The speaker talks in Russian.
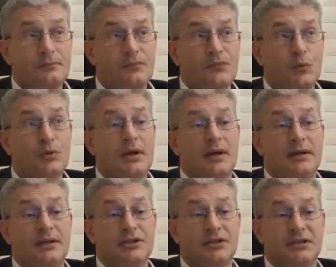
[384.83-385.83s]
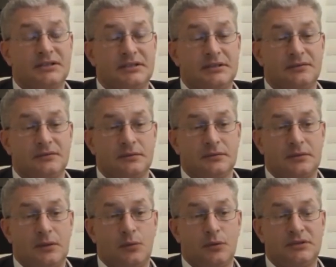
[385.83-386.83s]
Ну да, конечно, так кстати,
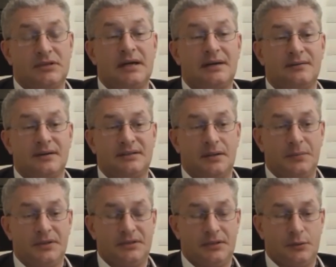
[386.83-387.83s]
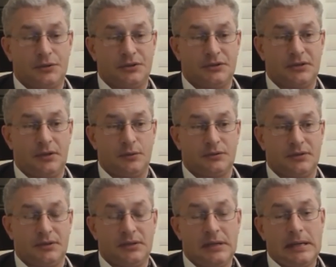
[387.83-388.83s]
такое знаковое событие, очень
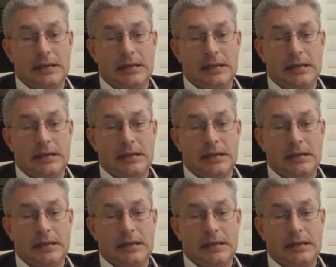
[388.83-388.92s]
серьезное